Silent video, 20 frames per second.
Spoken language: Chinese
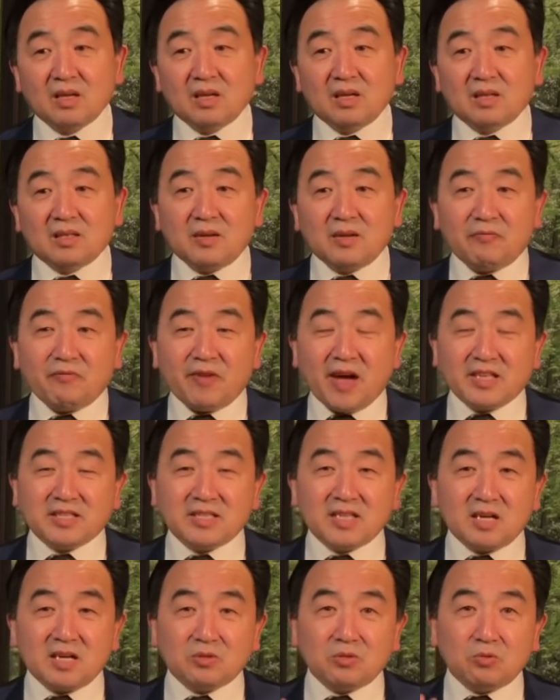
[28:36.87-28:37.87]
他反
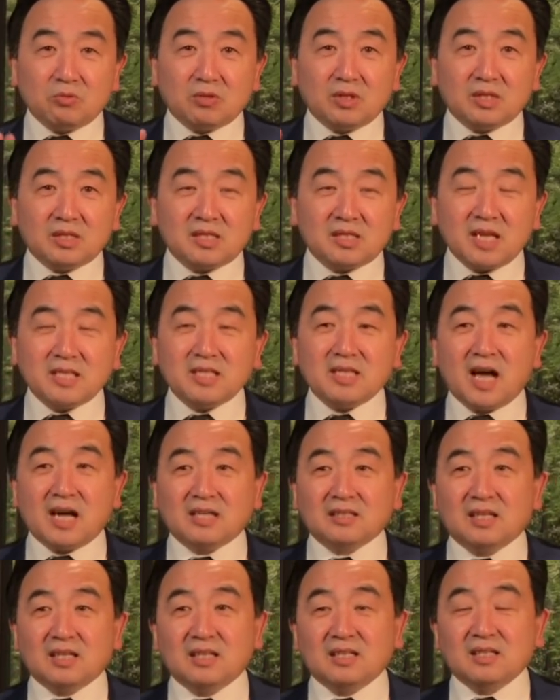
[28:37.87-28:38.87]
向用了山
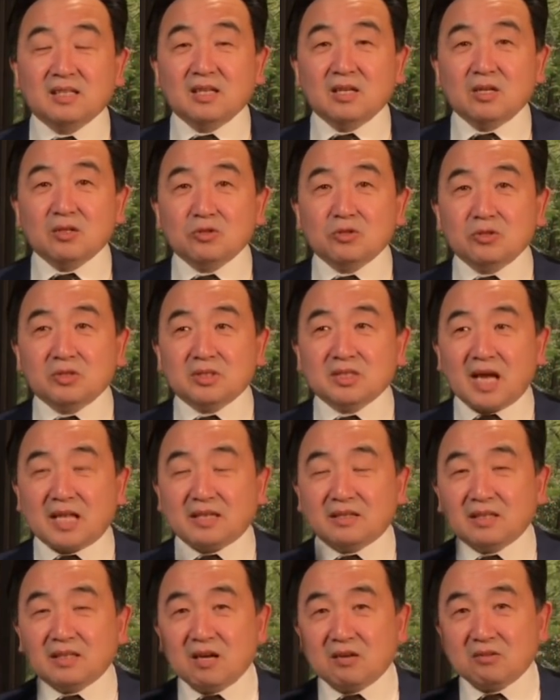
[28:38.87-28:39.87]
羊呢，去斩
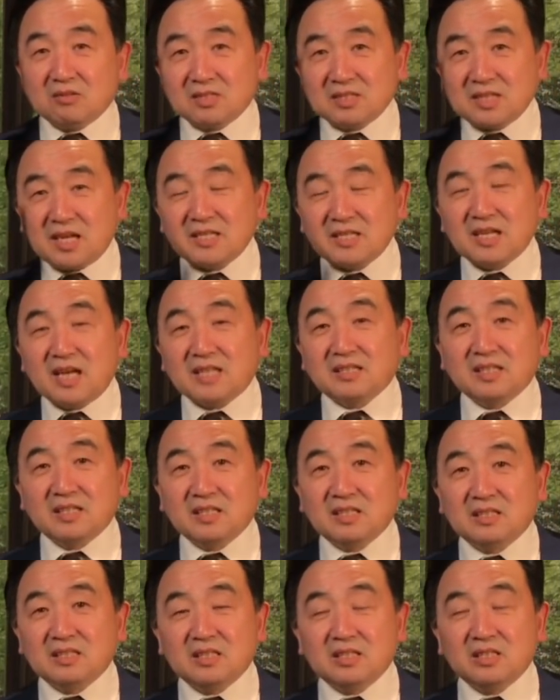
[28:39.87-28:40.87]
掉了山羊的一
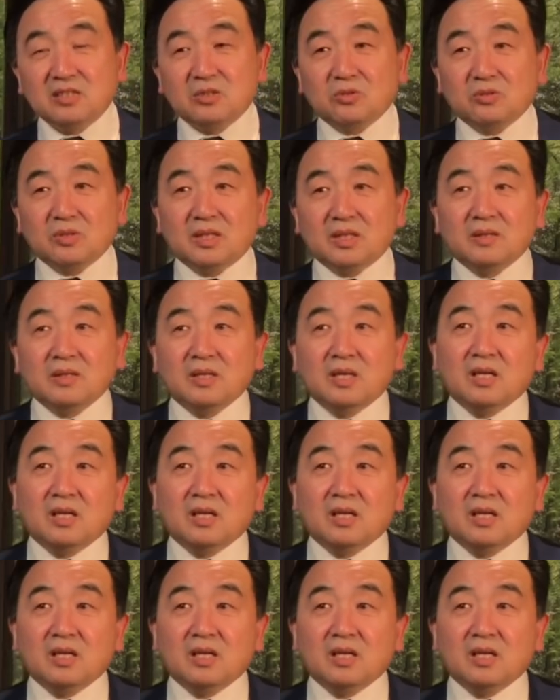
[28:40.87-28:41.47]
个犄角呢，